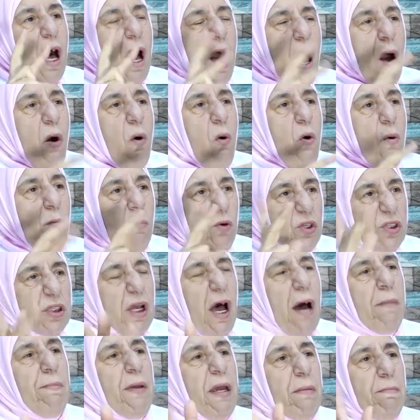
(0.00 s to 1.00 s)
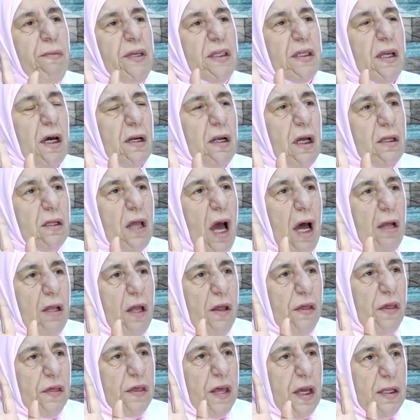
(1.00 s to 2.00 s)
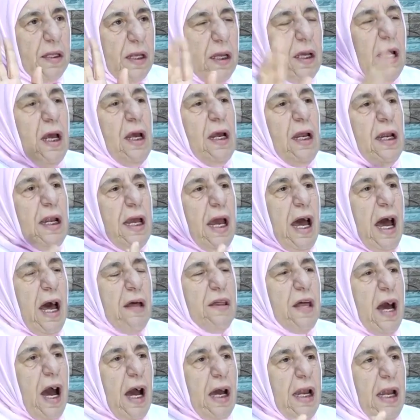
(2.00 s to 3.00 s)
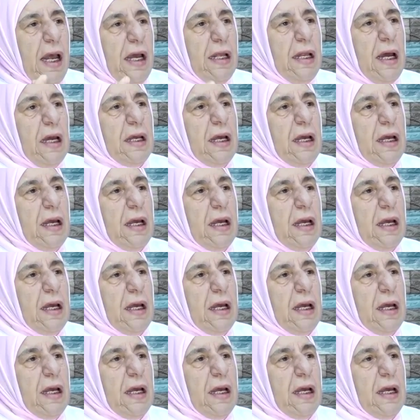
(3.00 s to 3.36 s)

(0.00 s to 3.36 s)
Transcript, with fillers: أو مصابين بسرطان الثدي لهذا علينا